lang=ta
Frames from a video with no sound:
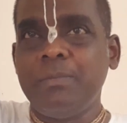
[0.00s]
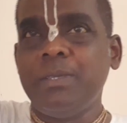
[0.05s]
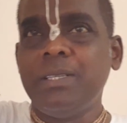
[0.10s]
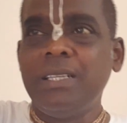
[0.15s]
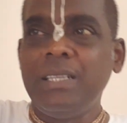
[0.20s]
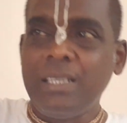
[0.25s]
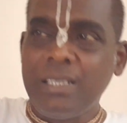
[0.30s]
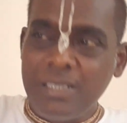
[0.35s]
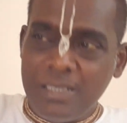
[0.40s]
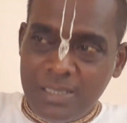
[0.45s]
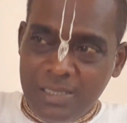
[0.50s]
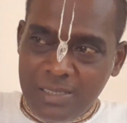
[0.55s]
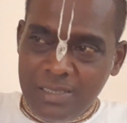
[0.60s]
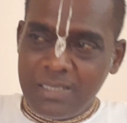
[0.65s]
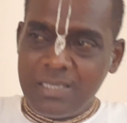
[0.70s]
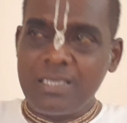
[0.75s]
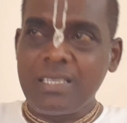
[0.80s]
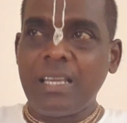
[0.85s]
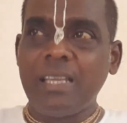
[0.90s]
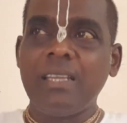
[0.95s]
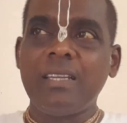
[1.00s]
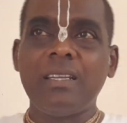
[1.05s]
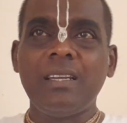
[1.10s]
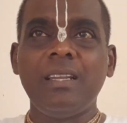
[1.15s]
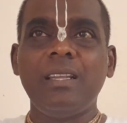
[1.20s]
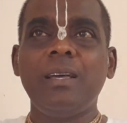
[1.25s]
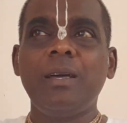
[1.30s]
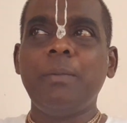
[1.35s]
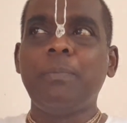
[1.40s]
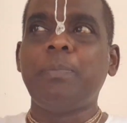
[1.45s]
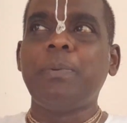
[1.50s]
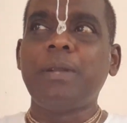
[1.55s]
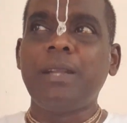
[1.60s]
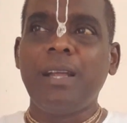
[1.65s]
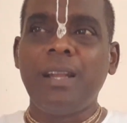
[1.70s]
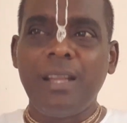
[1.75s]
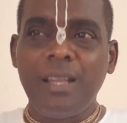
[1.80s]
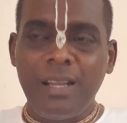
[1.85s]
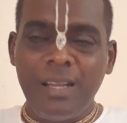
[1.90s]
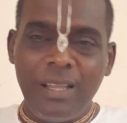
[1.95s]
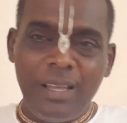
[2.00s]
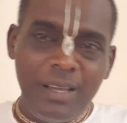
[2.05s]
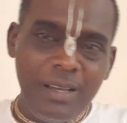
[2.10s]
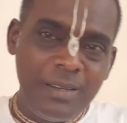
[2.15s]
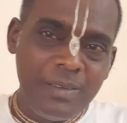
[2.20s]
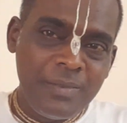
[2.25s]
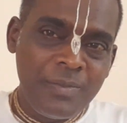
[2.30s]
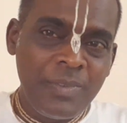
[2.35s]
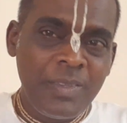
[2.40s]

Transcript: முன்னுக்கு சைட்டில் பின்னாலெல்லாம்